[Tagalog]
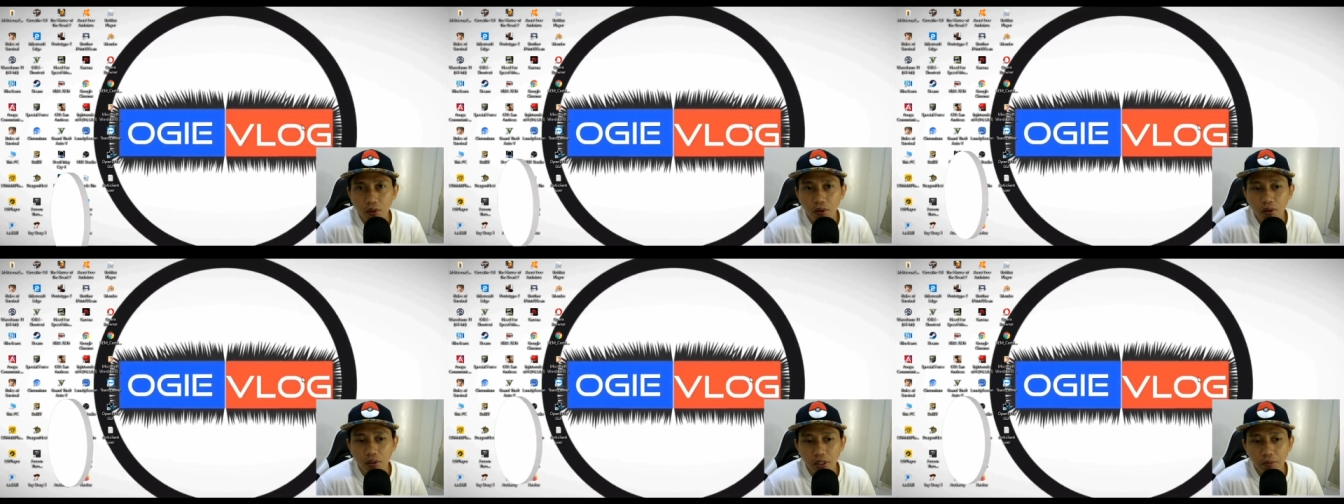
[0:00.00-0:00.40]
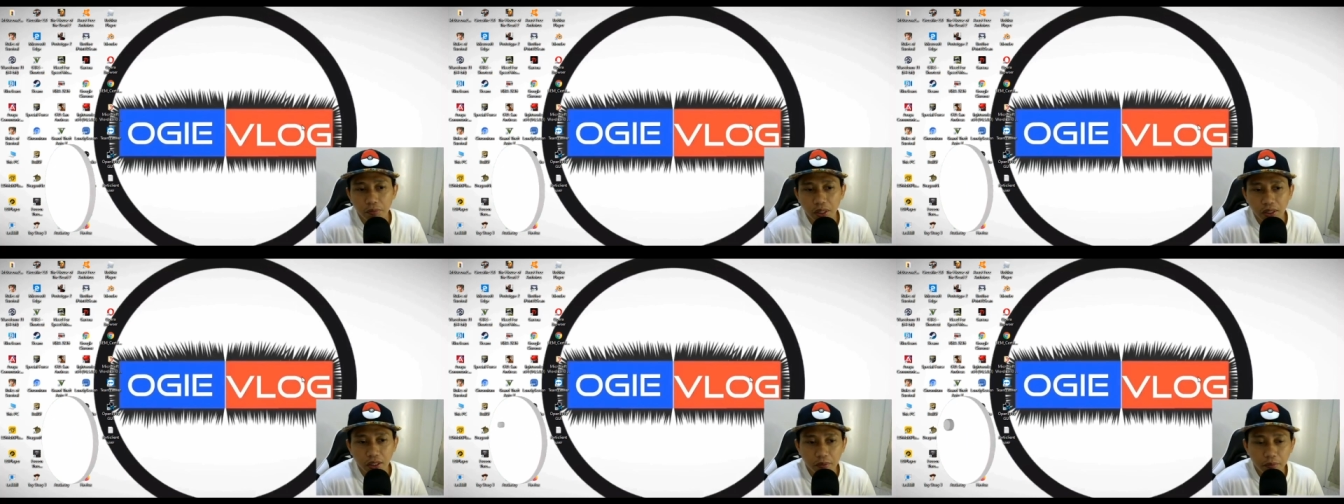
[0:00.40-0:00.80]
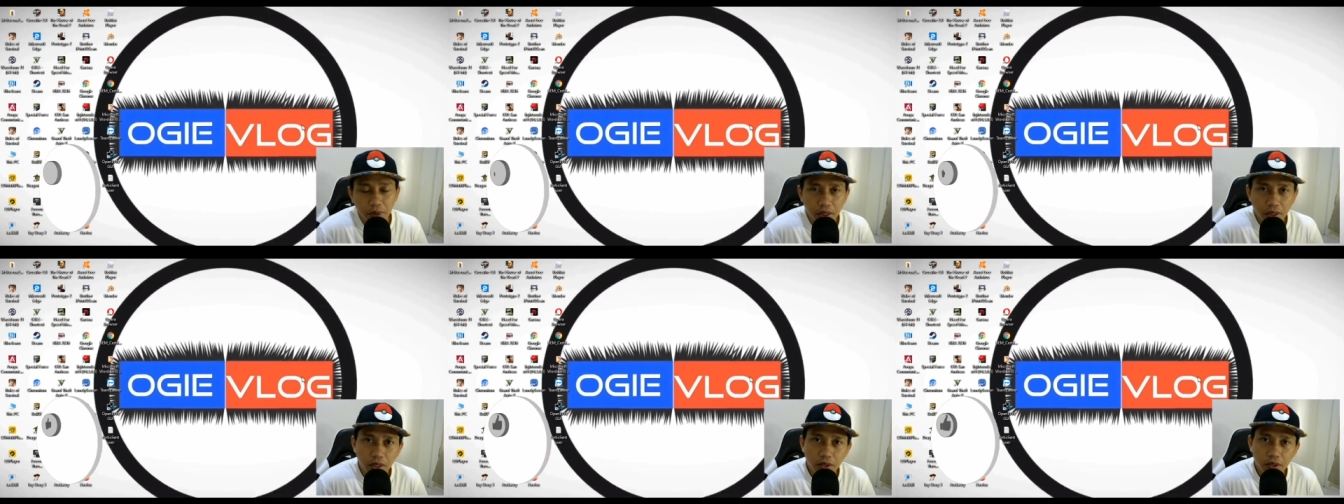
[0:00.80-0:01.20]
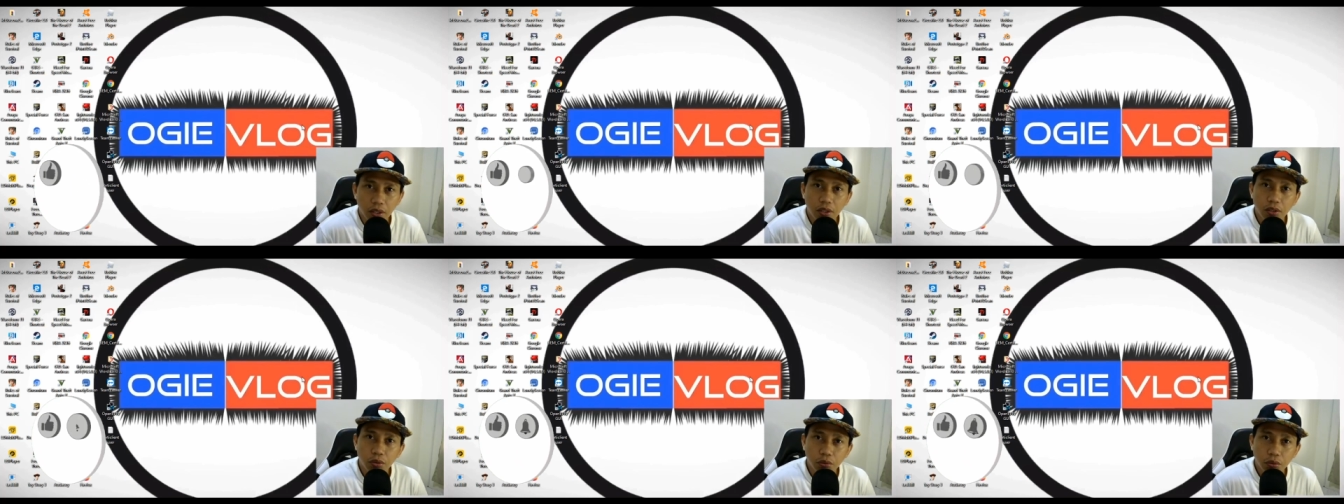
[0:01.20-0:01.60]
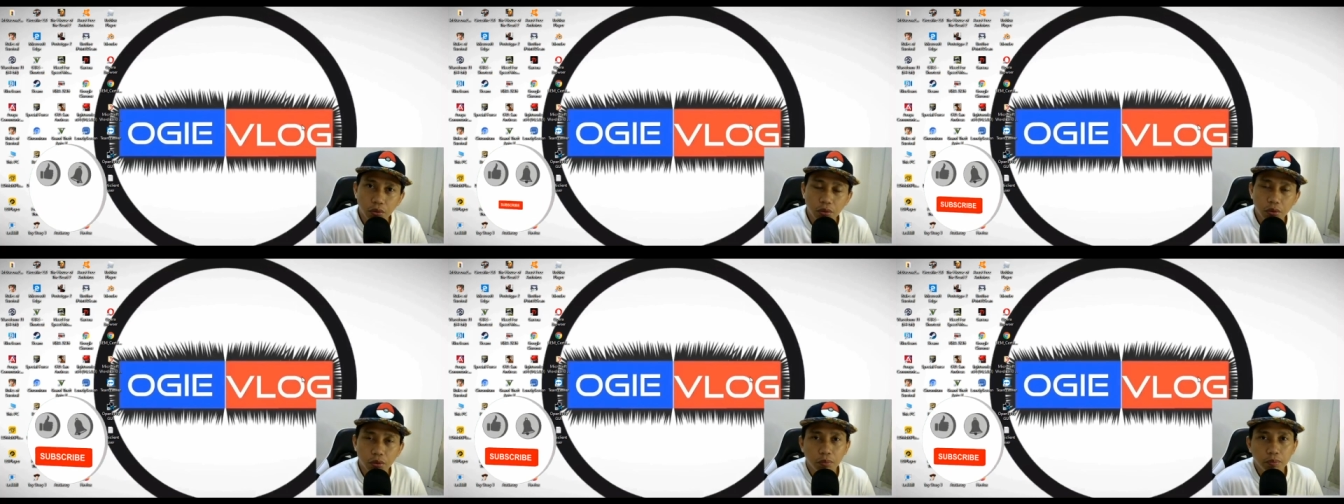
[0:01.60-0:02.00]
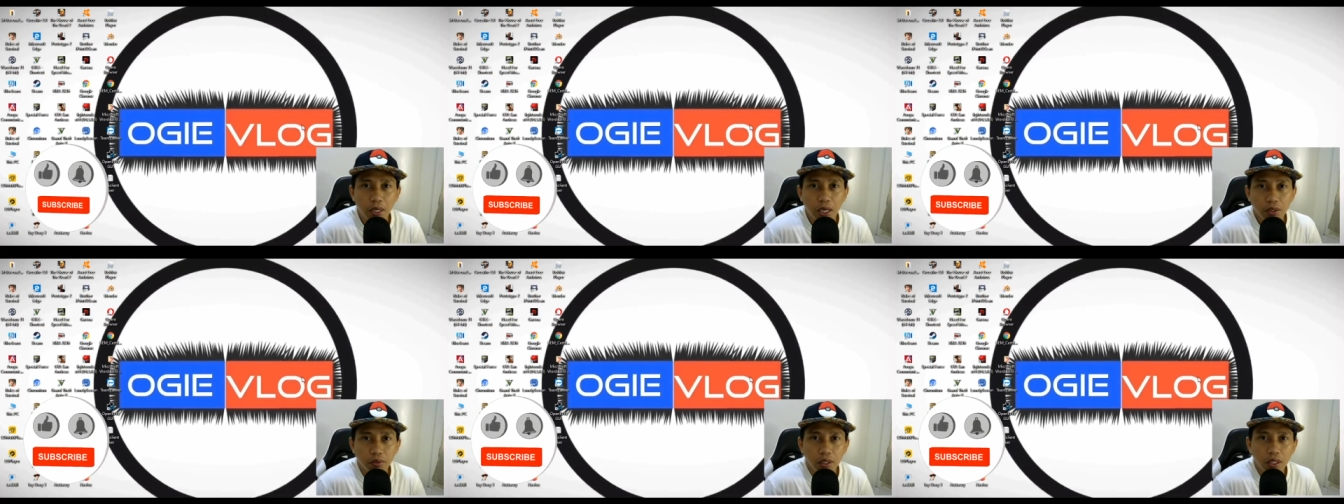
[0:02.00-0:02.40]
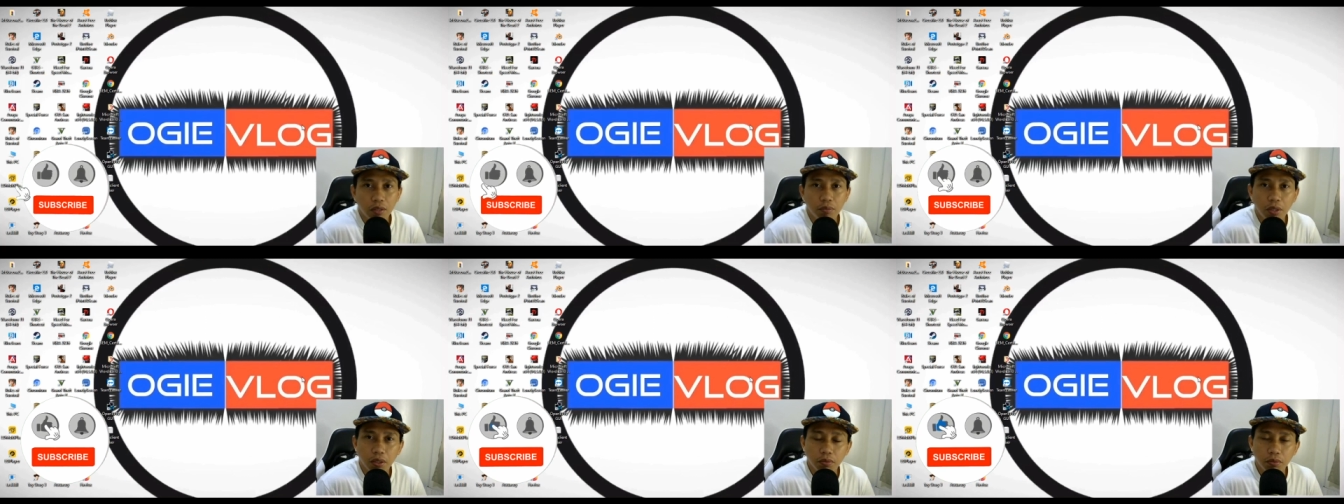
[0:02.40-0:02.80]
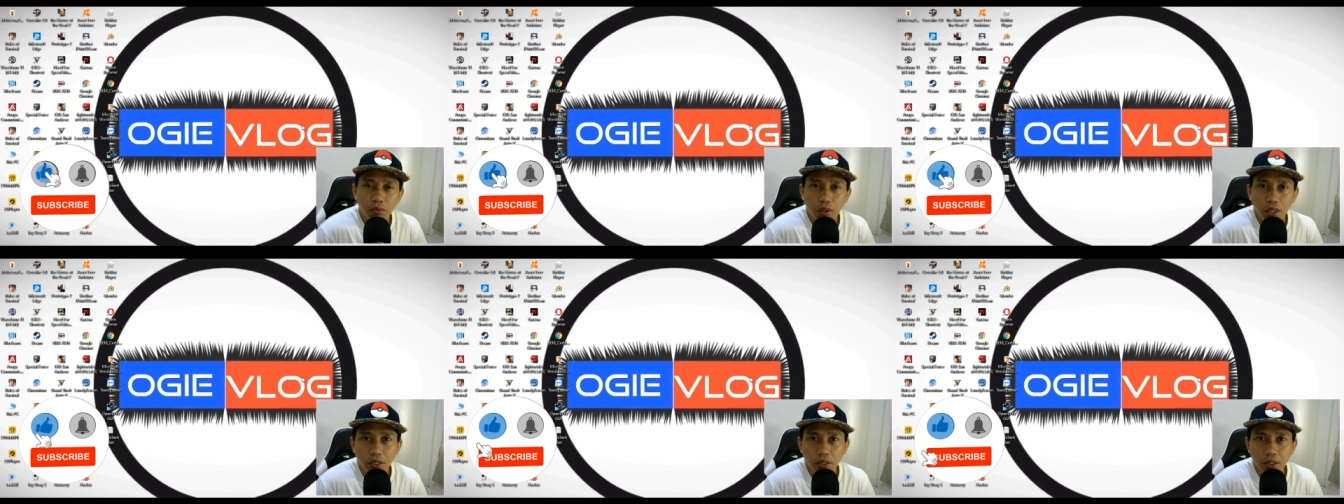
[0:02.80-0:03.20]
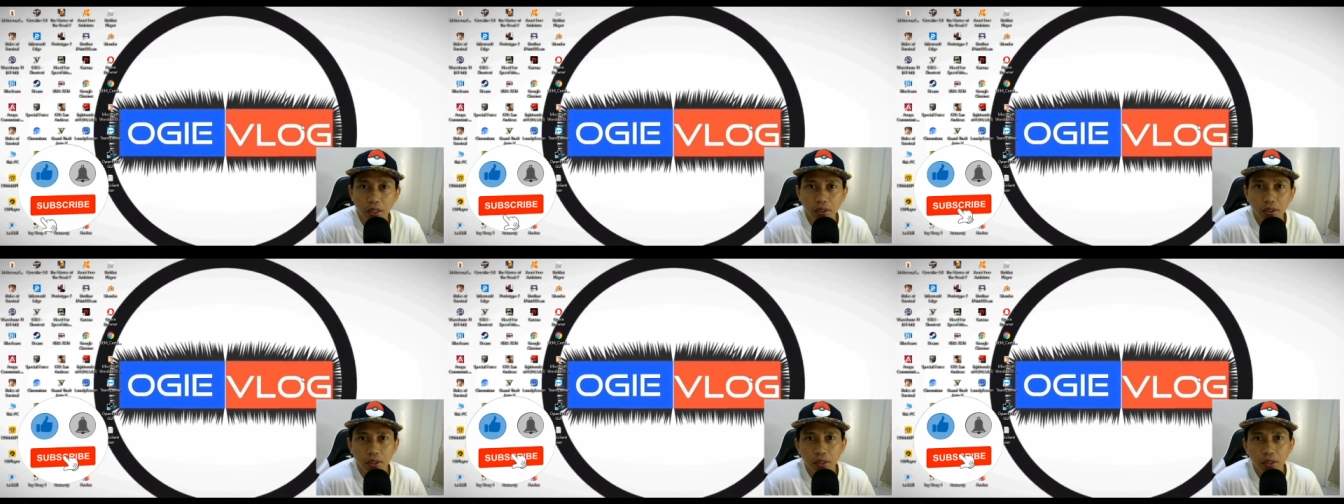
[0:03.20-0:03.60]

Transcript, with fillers: Okay, vlog nga pala guys. Ngayon ituturo ko paano nga ba gumawa ng